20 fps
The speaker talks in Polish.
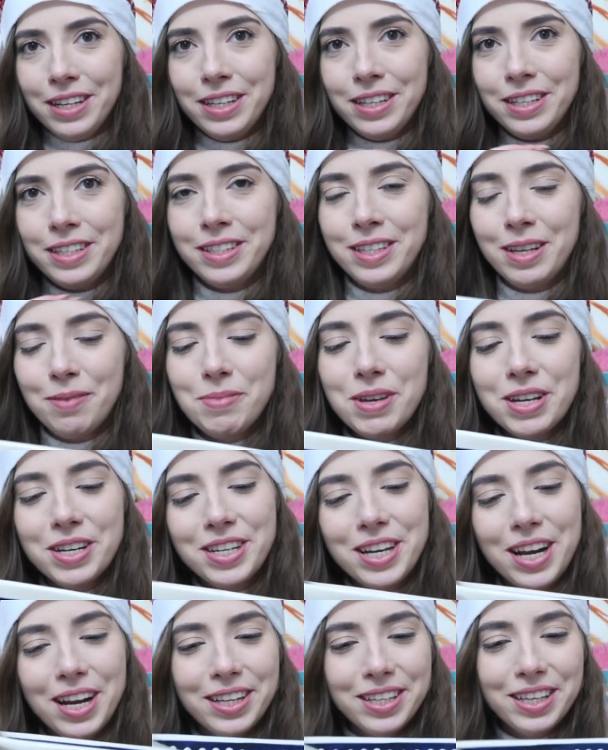e,
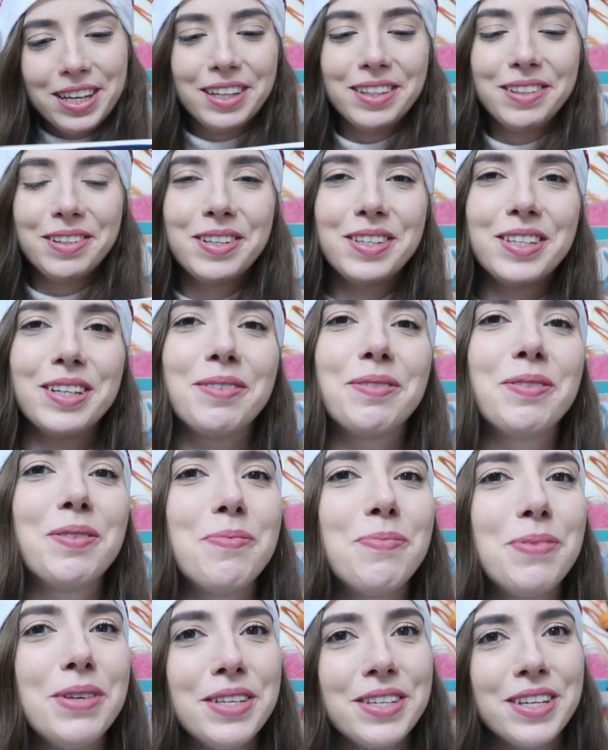zamieszania, to chciałam
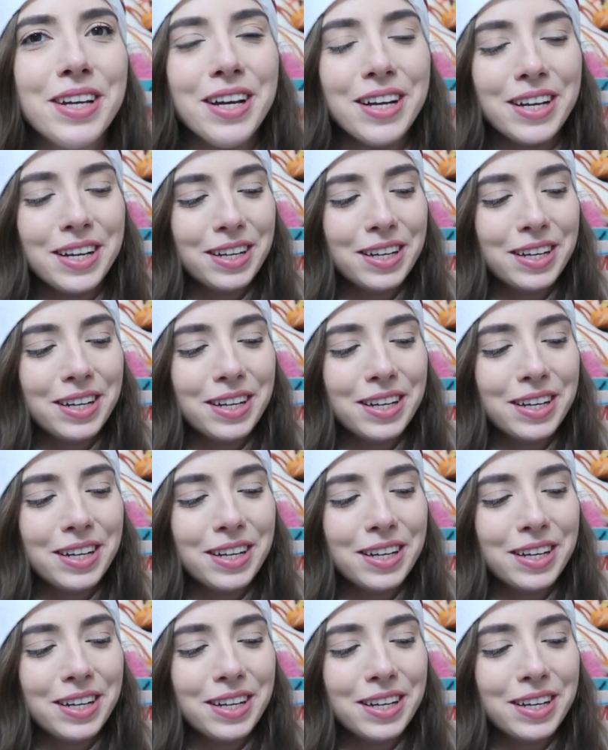kupić